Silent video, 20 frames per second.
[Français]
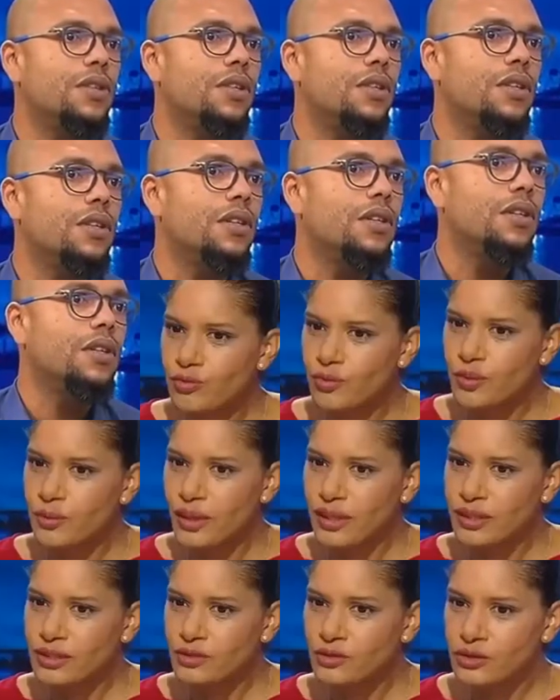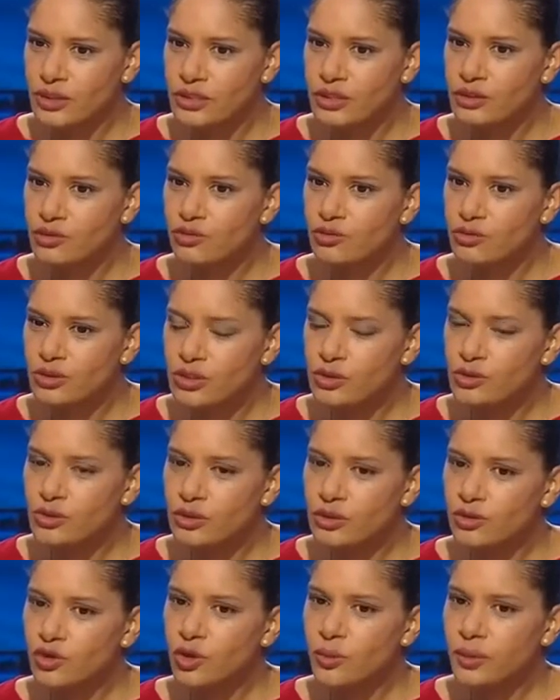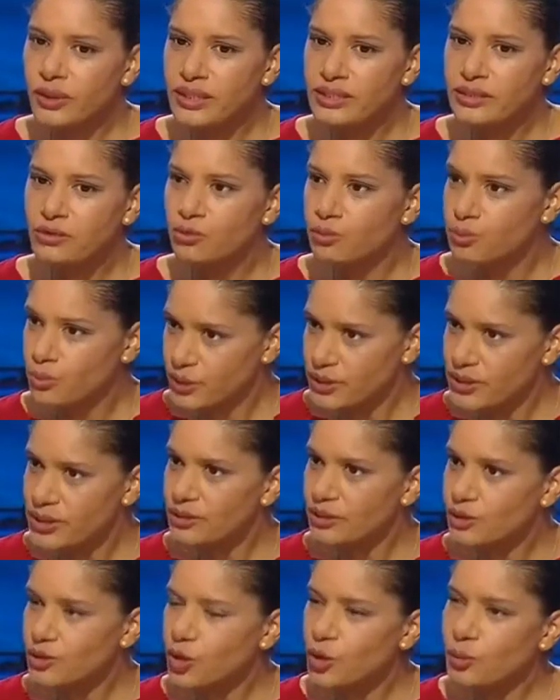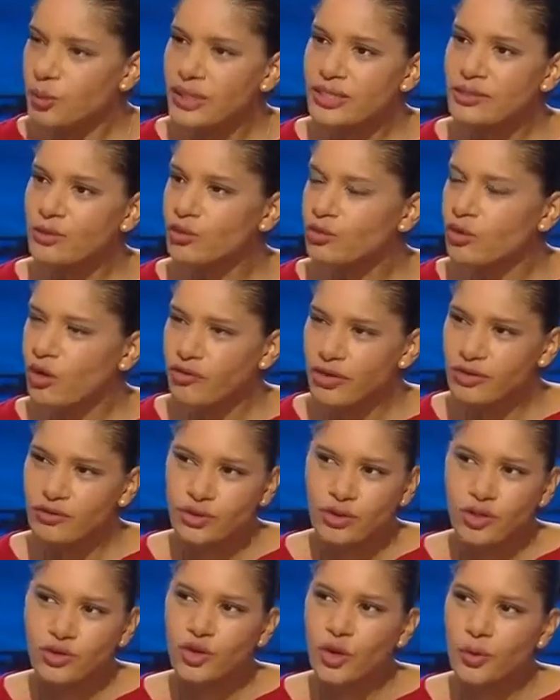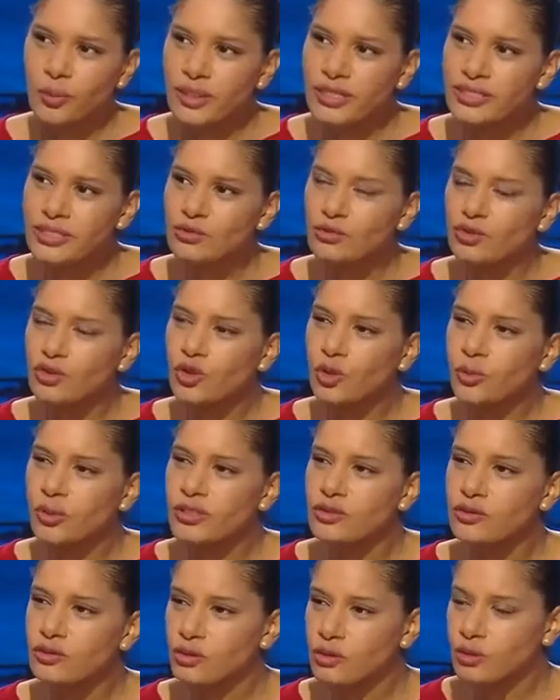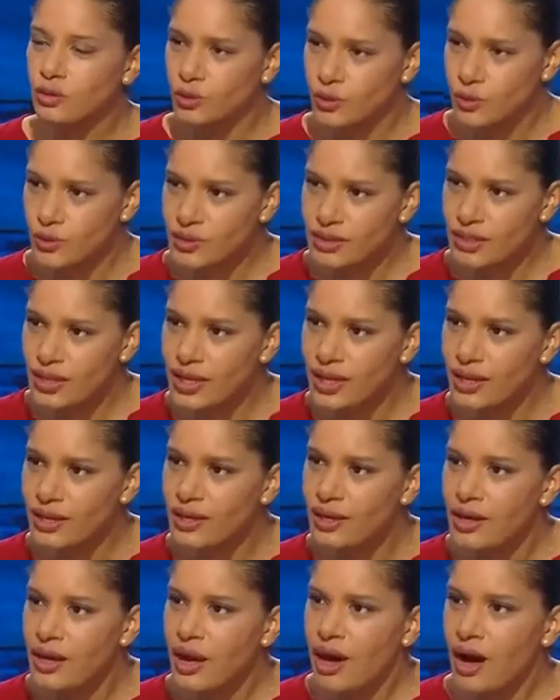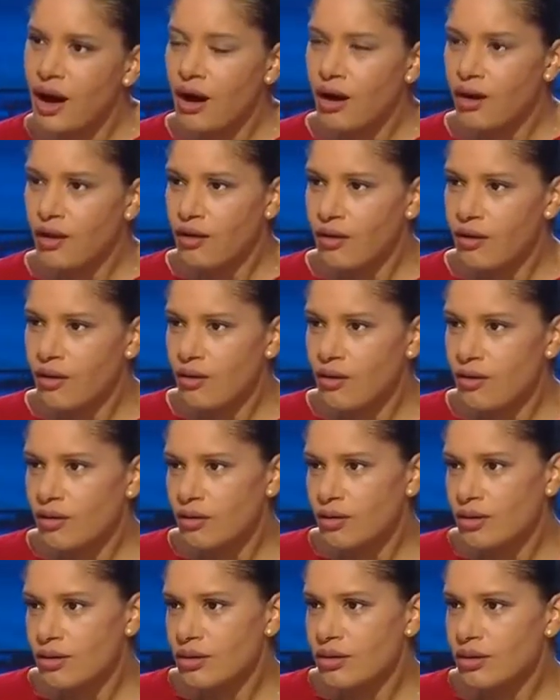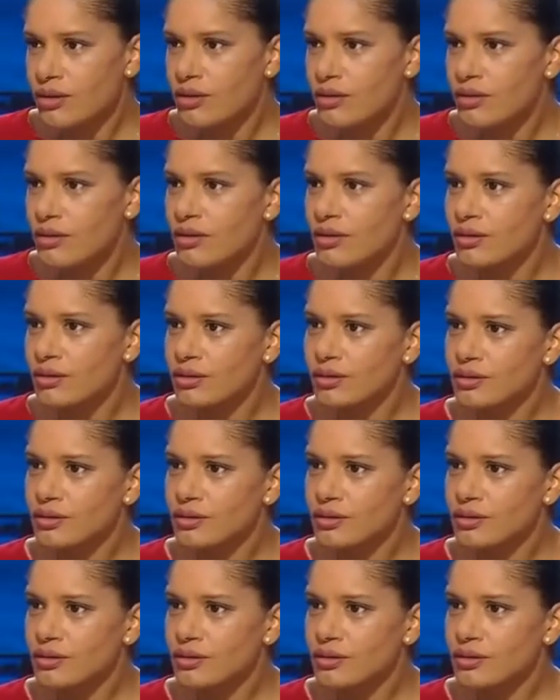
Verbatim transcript: Alors, vous me parlez, vous avez dit, vous dites une entreprise, une petite entreprise. Donc, en fait, votre entreprise est une entreprise de conseil en, en